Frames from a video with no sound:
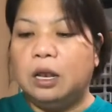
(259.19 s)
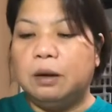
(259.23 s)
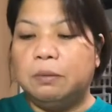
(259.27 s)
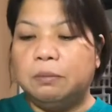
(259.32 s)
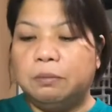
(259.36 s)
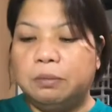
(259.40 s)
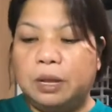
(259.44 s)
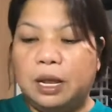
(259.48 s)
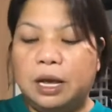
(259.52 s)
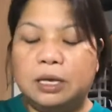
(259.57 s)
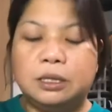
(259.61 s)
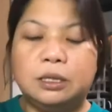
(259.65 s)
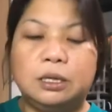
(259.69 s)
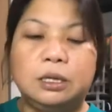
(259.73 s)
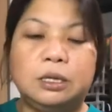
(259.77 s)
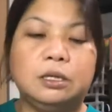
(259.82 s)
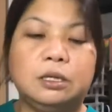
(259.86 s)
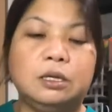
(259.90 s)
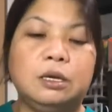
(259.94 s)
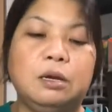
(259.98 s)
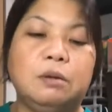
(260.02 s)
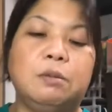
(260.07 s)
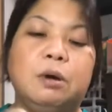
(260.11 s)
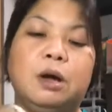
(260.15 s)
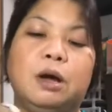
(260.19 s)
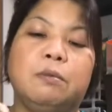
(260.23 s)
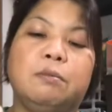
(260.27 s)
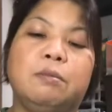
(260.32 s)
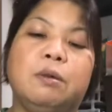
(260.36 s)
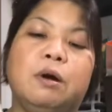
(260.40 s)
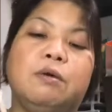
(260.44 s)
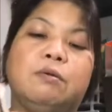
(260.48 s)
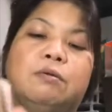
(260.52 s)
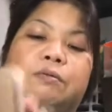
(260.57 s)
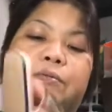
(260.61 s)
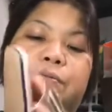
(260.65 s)
ang plastic sa
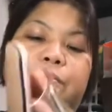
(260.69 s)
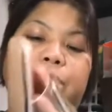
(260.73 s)
ibabaw.